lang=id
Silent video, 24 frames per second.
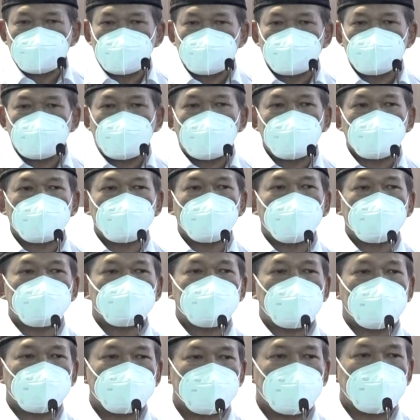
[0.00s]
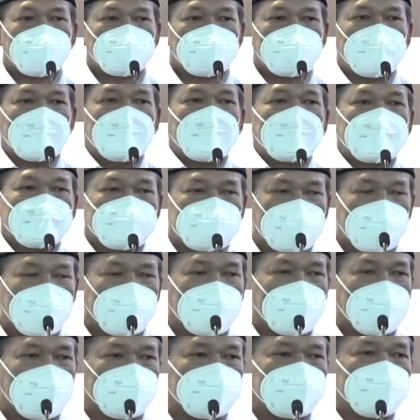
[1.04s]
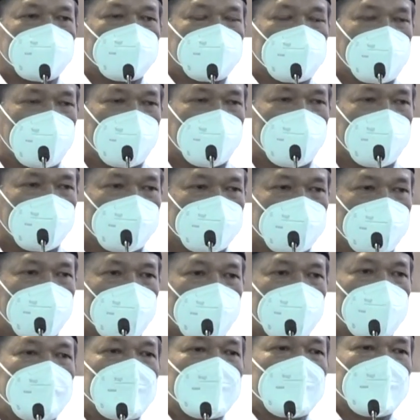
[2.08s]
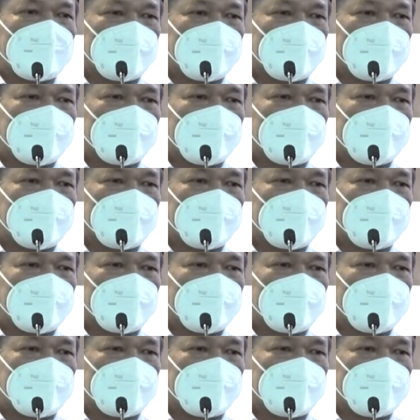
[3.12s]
tentang kekuatan zakat yang ada